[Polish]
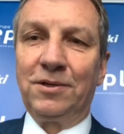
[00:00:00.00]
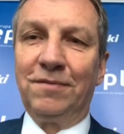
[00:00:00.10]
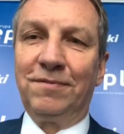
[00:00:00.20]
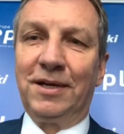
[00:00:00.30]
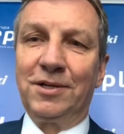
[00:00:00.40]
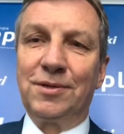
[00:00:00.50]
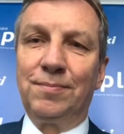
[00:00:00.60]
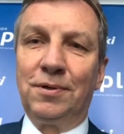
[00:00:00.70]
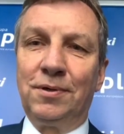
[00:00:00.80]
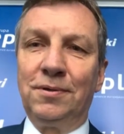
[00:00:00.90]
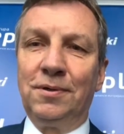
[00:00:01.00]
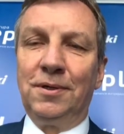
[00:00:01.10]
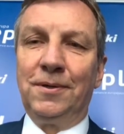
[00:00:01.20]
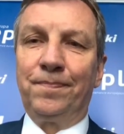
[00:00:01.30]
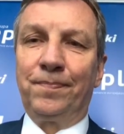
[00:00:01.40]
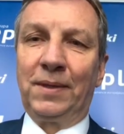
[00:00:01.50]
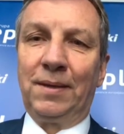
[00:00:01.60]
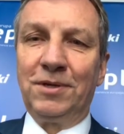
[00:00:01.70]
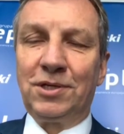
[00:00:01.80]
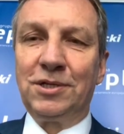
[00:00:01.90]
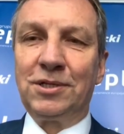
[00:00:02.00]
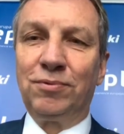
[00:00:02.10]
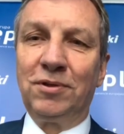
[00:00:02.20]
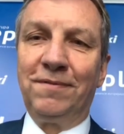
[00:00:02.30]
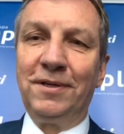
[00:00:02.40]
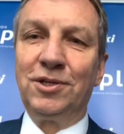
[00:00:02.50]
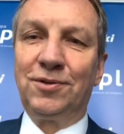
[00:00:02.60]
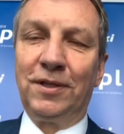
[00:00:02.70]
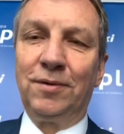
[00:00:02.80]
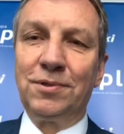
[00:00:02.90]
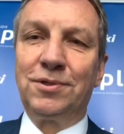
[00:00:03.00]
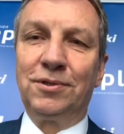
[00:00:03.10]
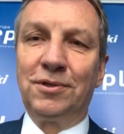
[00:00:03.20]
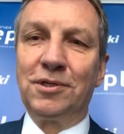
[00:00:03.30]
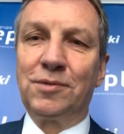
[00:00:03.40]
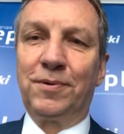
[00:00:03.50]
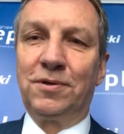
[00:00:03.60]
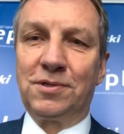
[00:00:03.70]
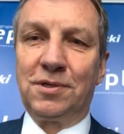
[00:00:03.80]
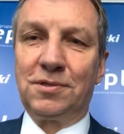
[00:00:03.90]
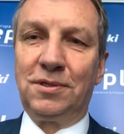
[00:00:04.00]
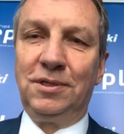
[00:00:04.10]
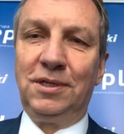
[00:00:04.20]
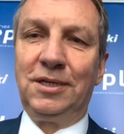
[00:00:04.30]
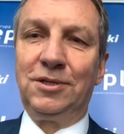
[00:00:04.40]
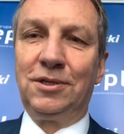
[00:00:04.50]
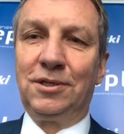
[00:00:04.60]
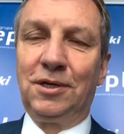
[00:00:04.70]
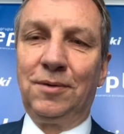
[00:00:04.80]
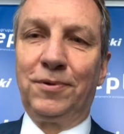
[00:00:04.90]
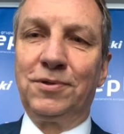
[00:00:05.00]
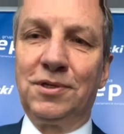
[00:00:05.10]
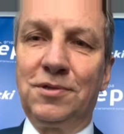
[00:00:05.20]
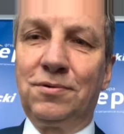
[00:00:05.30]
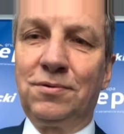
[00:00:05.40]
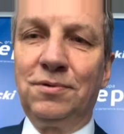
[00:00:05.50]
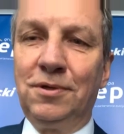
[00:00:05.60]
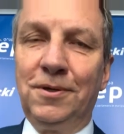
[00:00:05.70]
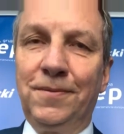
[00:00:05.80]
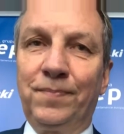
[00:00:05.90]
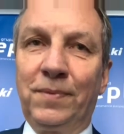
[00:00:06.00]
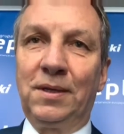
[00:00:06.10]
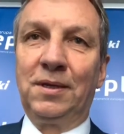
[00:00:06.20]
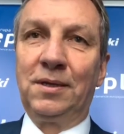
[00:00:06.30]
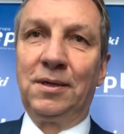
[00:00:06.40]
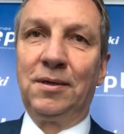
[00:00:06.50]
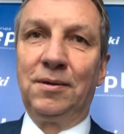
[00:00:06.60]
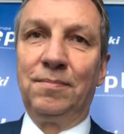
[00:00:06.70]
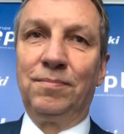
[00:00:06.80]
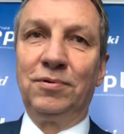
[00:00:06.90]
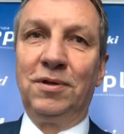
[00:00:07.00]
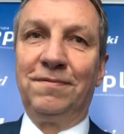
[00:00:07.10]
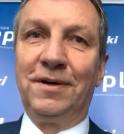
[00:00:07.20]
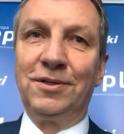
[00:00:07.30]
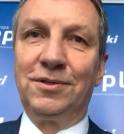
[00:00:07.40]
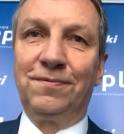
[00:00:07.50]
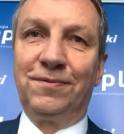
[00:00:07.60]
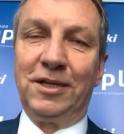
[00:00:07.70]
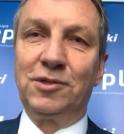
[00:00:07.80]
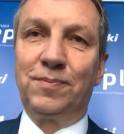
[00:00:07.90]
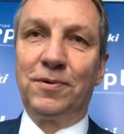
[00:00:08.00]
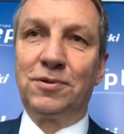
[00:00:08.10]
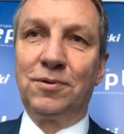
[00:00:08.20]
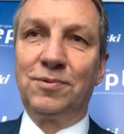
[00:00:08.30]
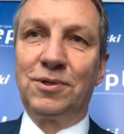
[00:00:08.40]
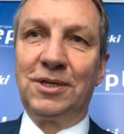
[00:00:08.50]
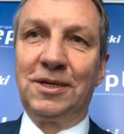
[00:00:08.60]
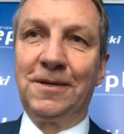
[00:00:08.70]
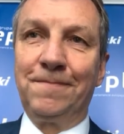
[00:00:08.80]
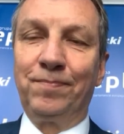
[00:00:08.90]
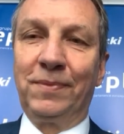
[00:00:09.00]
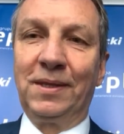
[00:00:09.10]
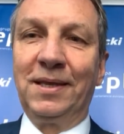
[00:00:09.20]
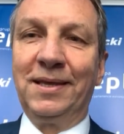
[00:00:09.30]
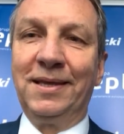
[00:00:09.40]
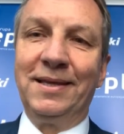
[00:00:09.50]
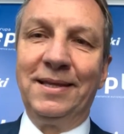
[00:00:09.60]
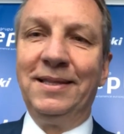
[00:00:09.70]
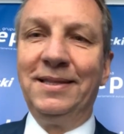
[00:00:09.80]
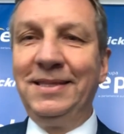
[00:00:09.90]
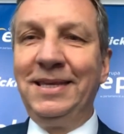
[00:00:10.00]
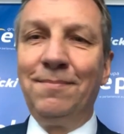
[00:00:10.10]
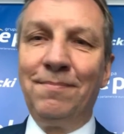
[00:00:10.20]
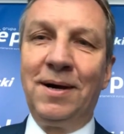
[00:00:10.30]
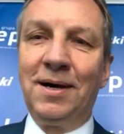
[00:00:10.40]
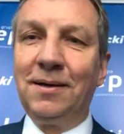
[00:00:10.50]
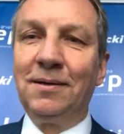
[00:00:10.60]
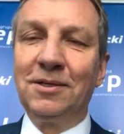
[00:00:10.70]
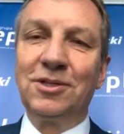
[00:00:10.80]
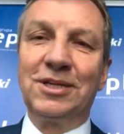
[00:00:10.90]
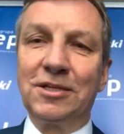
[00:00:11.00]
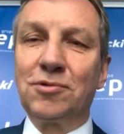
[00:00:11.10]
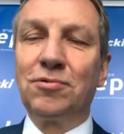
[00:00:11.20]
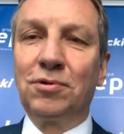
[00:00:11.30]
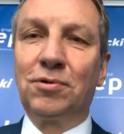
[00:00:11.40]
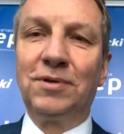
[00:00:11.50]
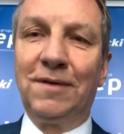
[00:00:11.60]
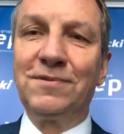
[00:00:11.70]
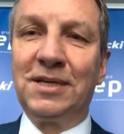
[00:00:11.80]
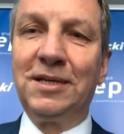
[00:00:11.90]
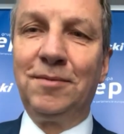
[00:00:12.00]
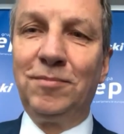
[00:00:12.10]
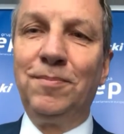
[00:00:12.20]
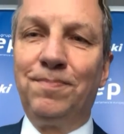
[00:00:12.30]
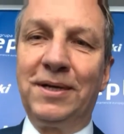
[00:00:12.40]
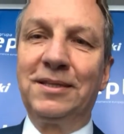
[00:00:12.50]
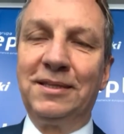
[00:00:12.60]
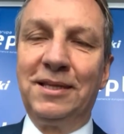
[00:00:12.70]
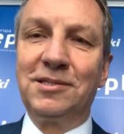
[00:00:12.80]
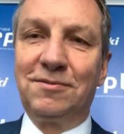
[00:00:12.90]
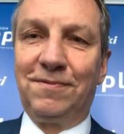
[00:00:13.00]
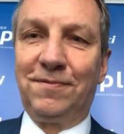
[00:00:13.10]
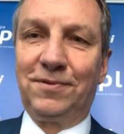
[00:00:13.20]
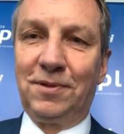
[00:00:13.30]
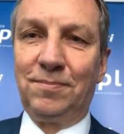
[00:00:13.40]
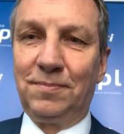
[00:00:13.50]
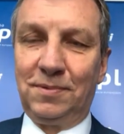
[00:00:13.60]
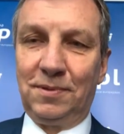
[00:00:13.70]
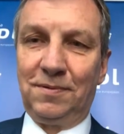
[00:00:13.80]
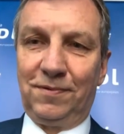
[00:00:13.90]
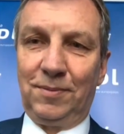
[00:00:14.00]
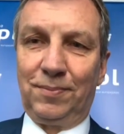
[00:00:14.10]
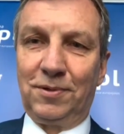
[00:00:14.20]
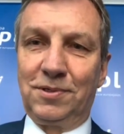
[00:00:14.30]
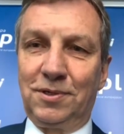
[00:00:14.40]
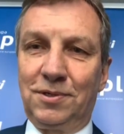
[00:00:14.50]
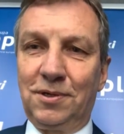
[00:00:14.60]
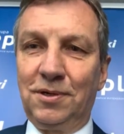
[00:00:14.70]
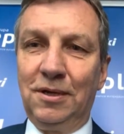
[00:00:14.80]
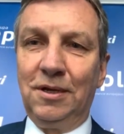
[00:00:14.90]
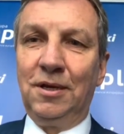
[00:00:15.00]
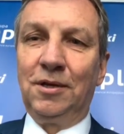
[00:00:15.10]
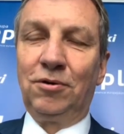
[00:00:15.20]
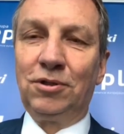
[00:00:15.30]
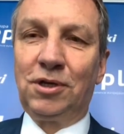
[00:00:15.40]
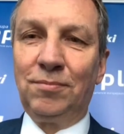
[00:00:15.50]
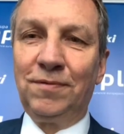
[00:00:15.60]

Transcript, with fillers: się wyrażę, bo Myślę, że budowanie świadomości to jest proces i nie da się tego procesu y, budować w ten sposób, że nie ma szacunku nawzajem i partnerstwa w tym. Y, w tym no tak, procesie. ale embargo wejdzie w Krótko życie